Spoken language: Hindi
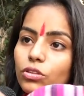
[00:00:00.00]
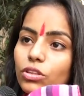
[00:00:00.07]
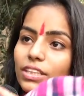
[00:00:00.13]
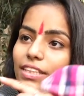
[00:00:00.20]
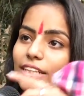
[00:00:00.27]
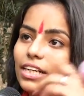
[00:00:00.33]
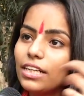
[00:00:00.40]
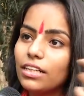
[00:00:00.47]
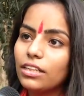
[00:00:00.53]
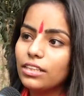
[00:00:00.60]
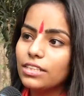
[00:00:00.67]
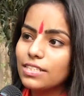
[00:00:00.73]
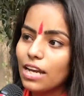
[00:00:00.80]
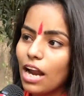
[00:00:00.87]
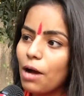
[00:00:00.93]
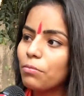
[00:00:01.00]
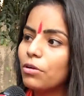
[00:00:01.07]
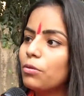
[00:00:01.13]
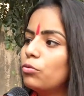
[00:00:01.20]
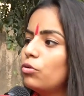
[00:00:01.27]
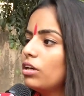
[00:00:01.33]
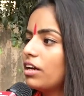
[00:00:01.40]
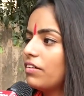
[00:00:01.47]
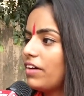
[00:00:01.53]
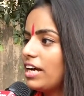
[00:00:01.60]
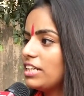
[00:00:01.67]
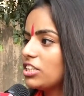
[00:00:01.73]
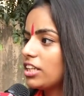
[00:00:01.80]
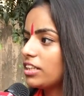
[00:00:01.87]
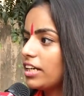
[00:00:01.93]
उनसे इस्लाम कबूल
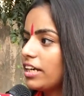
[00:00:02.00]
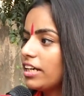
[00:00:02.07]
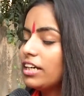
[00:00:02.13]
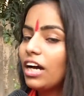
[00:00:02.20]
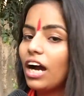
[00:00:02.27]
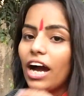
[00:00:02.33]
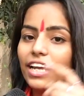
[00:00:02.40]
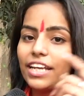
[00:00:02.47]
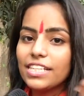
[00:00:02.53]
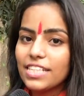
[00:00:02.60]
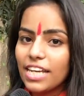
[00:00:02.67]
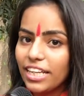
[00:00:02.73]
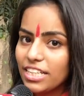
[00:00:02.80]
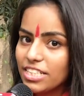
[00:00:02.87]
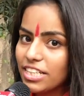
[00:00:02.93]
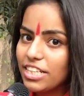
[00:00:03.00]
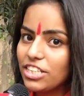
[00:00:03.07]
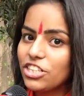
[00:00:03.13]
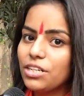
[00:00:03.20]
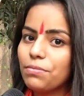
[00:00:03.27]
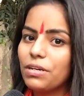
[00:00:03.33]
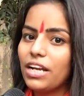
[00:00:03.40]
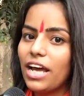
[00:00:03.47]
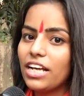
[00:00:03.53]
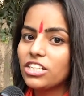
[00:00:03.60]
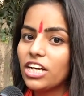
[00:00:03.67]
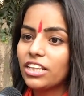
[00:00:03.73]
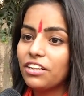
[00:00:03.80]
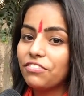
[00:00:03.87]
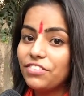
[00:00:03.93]
करवाया जाता है आईएसआईएस एजेंट बनाया
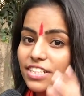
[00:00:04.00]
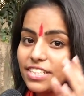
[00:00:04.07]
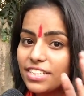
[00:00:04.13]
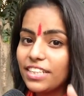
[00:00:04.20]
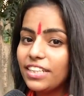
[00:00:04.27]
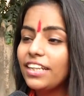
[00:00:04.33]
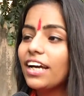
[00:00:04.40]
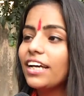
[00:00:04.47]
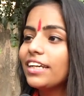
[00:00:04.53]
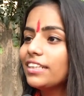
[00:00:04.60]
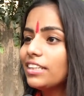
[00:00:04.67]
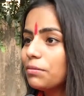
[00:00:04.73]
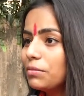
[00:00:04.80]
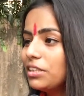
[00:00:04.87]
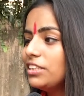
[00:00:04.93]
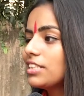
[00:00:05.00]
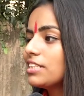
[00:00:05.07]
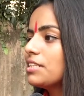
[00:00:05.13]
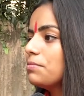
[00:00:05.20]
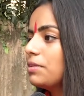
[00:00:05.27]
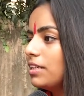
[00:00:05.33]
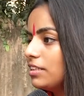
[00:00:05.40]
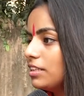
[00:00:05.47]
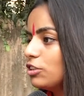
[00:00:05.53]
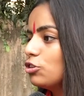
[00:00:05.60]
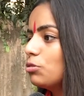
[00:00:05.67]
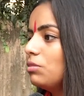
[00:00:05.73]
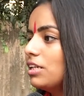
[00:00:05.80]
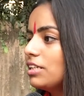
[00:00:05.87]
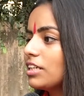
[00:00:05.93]
जाता है फिर सीरिया या यमन जैसे बड़े
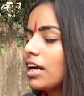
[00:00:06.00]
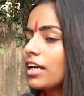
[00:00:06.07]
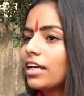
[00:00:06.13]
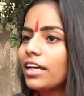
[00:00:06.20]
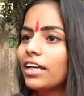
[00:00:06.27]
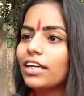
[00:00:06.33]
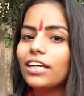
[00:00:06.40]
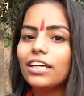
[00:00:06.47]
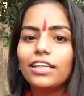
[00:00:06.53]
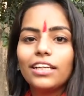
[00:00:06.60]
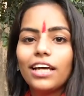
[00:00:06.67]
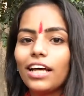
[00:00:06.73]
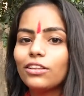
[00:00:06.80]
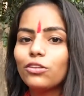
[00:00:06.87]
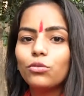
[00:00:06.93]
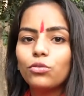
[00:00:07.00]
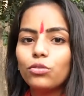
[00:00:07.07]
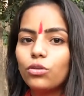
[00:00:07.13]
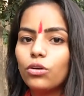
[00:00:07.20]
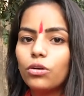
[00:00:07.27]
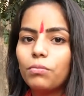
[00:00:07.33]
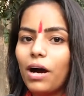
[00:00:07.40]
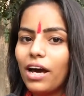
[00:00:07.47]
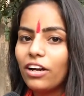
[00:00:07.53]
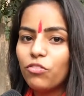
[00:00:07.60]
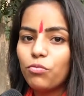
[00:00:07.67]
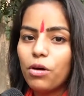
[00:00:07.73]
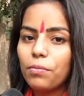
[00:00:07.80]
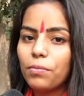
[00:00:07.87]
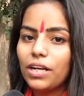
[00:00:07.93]
देशों में ले जाके या तो उनको मानव
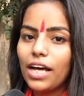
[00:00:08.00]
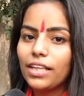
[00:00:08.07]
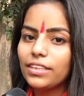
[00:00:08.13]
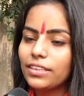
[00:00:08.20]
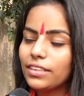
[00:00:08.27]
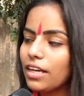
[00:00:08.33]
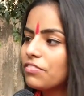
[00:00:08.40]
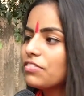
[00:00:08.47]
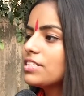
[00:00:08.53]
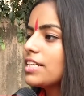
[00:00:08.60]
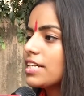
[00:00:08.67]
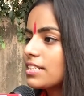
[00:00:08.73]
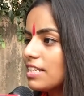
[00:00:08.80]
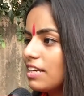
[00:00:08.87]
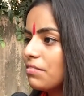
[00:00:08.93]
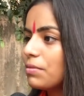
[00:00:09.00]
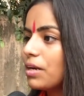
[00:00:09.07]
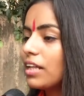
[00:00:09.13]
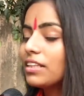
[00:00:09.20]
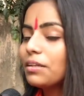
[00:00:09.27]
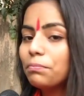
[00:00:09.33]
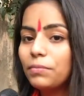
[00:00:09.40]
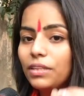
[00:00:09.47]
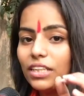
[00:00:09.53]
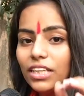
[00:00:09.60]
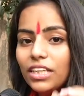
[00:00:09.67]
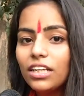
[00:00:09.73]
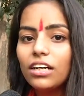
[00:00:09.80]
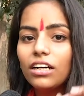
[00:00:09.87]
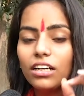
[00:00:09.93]
बॉम बना देते हैं या फिर सेक्स ले बनाते हैं
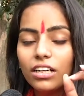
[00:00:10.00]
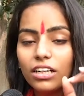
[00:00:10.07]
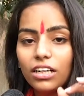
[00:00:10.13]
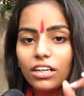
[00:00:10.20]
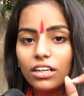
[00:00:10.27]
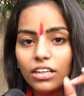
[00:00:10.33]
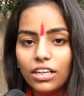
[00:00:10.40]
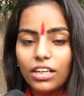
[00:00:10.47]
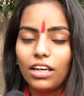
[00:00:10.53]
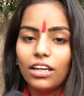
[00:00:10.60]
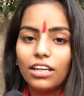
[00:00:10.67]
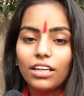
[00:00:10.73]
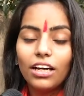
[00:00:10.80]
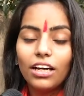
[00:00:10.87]
बीइंग अ गर्ल